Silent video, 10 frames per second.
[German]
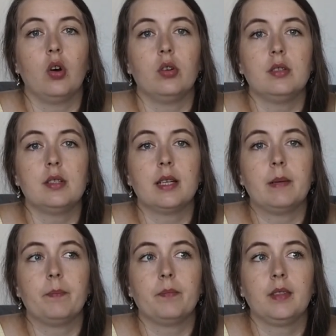Und
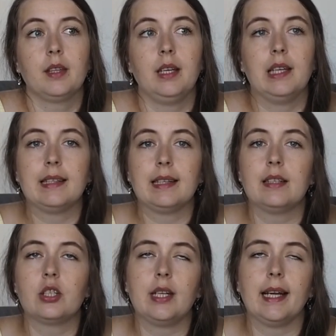ähm, hier
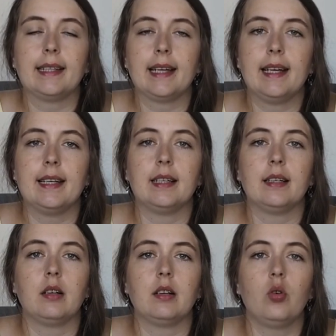drin steckt eine